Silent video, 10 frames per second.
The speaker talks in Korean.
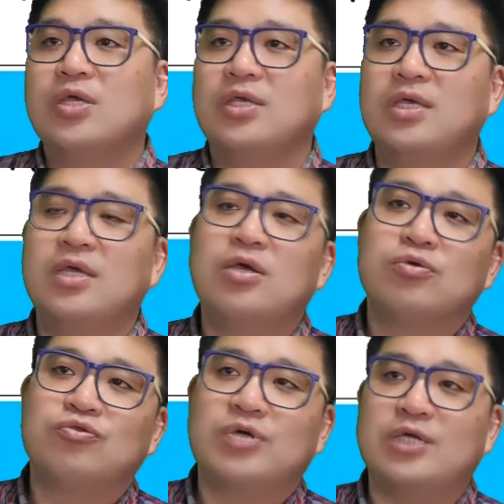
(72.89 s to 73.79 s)
이
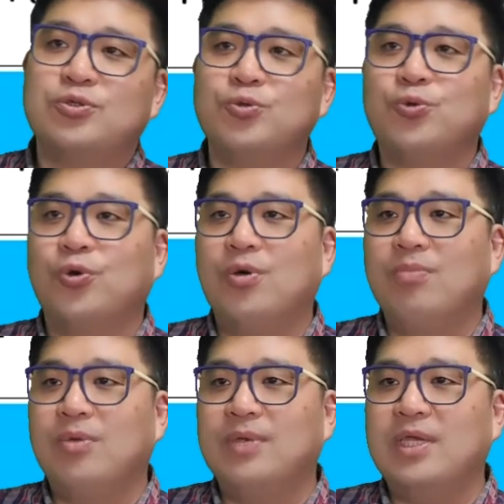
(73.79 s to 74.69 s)

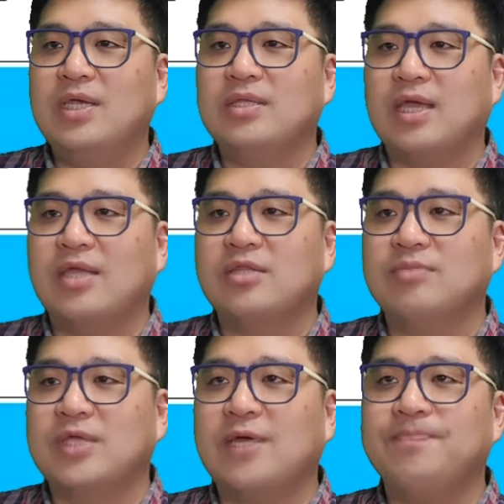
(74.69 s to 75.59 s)
국가총동원법이
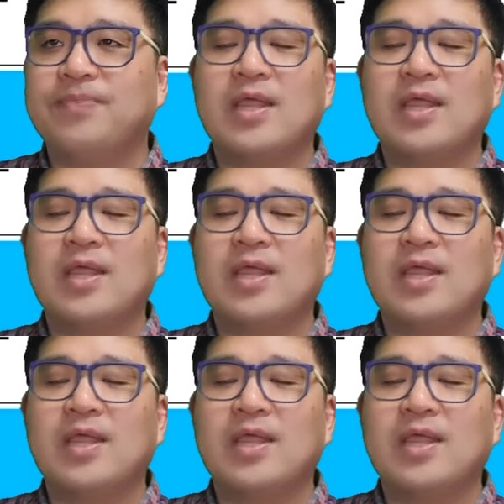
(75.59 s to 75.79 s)
되겠습니다.